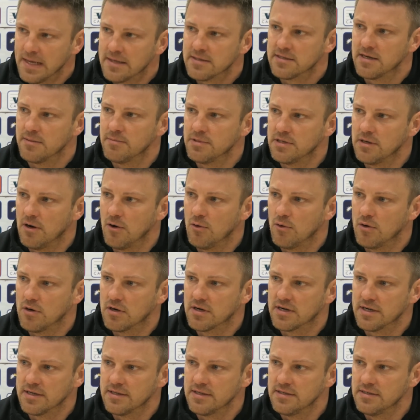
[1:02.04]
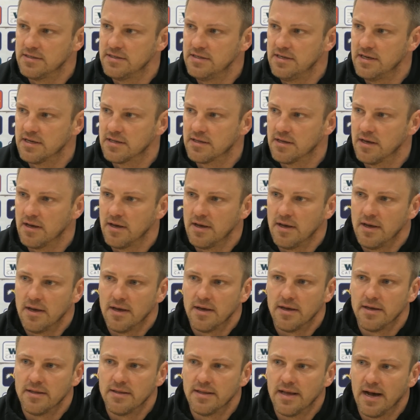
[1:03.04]
Das habe ich auch kritisiert
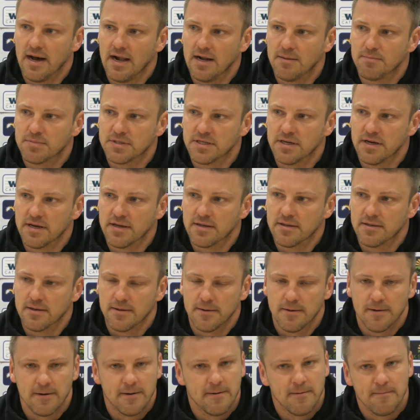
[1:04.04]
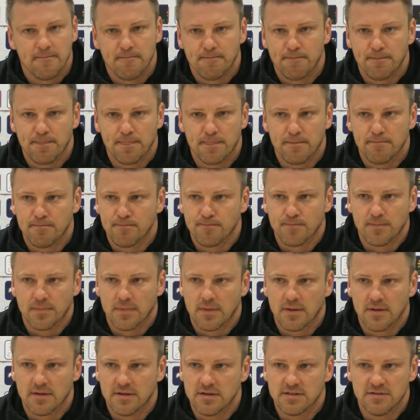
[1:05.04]
in der Halbzeit, hm,
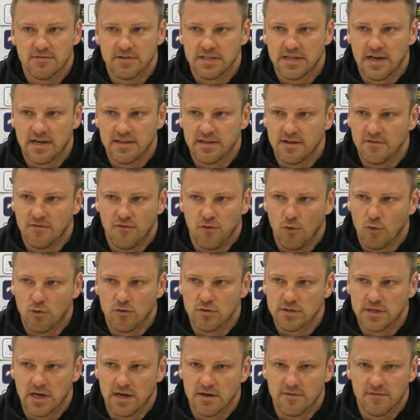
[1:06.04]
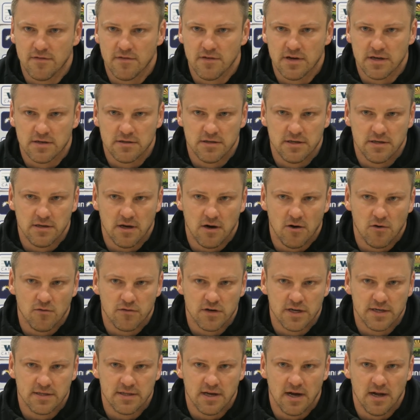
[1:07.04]
dass wir da den Fokus einfach nicht
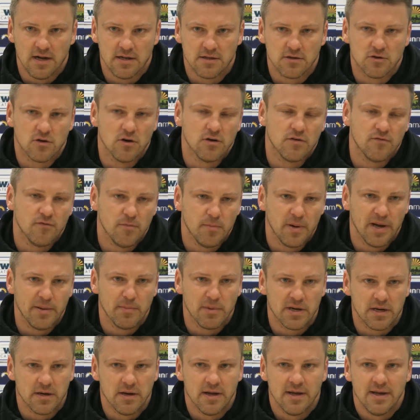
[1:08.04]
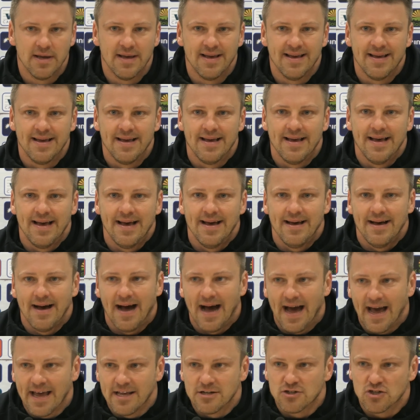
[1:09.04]
aufrechterhalten können. Wobei man
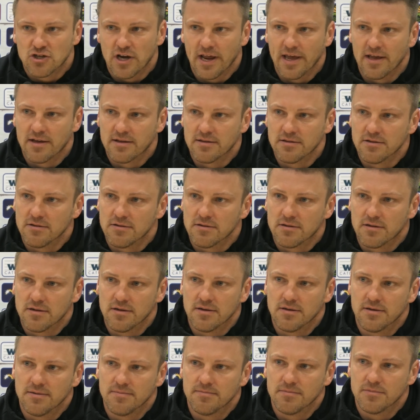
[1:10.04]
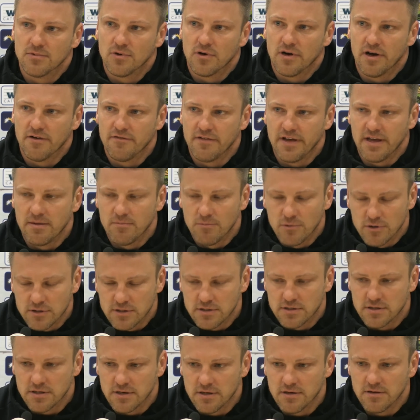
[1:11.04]
einschränkend ähm, noch erwähnen
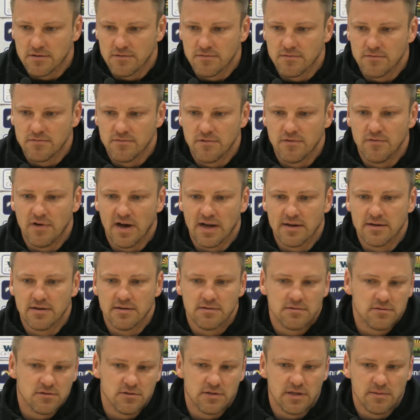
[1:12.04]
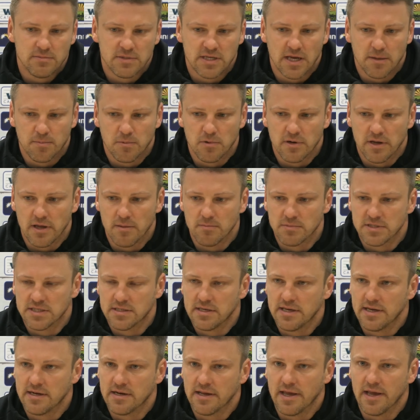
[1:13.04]
muss, wir waren zu dem Zeitpunkt eben
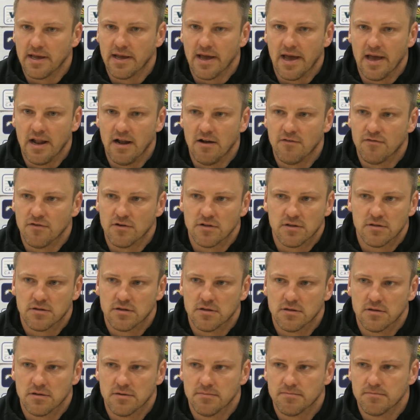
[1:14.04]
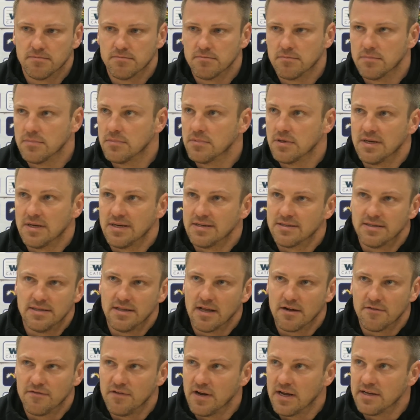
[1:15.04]
10 gegen 11 und ähm, sind
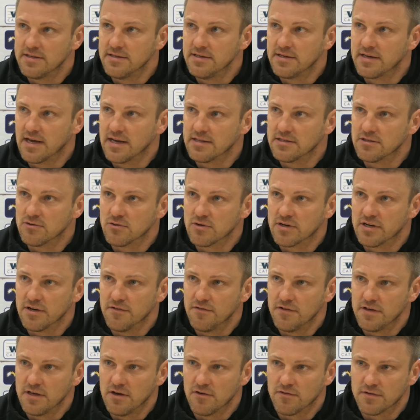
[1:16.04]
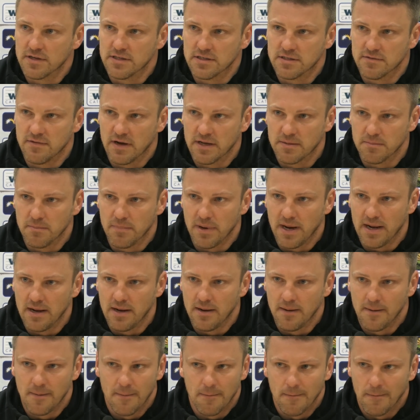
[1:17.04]
dann vielleicht nicht ganz so griffig auf den zweiten
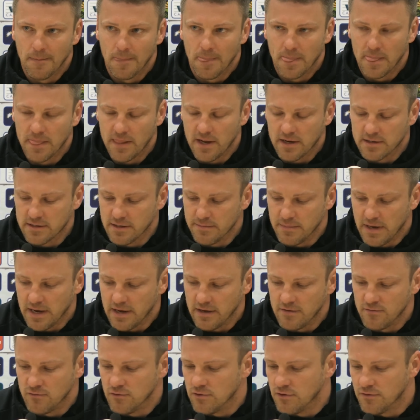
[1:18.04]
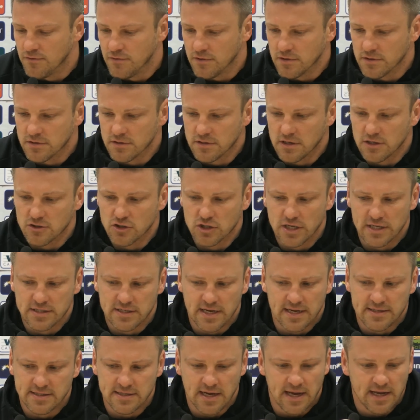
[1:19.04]
Ball nach dem Einwurf. Und dann steht
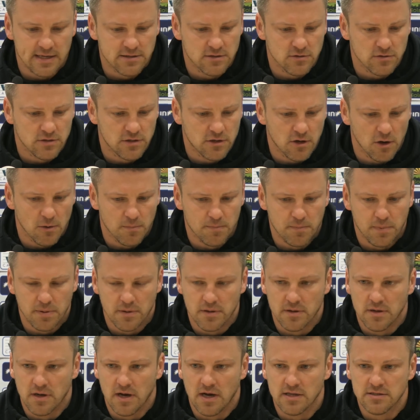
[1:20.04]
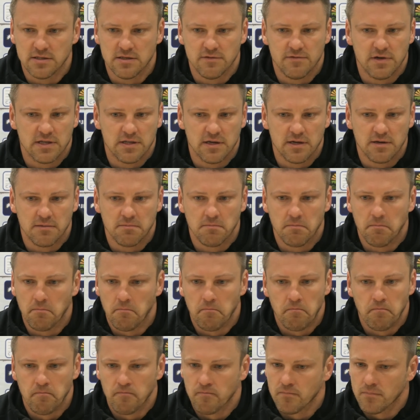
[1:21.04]
es 1-1 und ich glaube, Hansa war dann
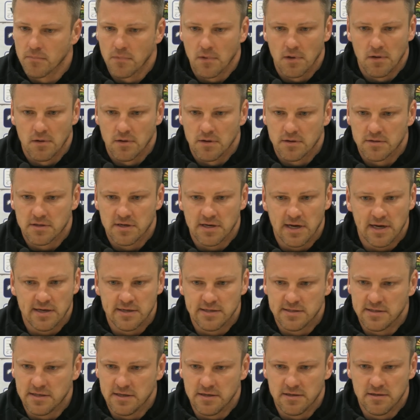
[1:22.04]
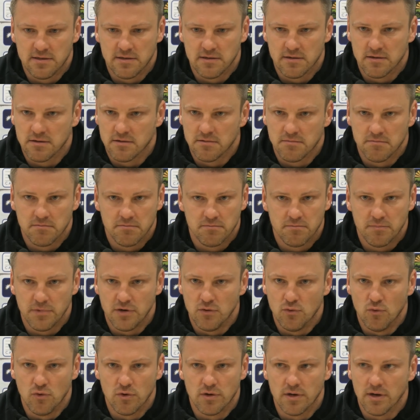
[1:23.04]
30 ähm,
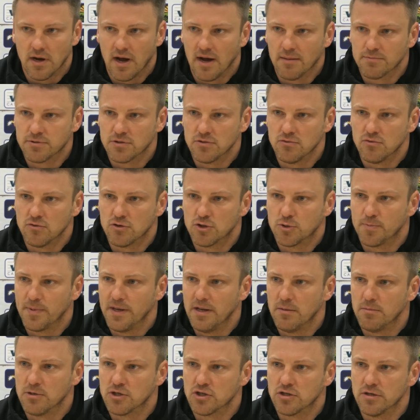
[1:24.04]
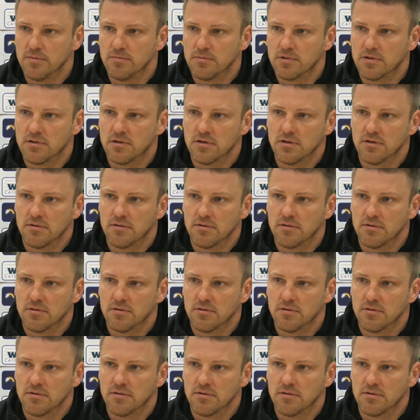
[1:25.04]
Minuten absolut spielbestimmt.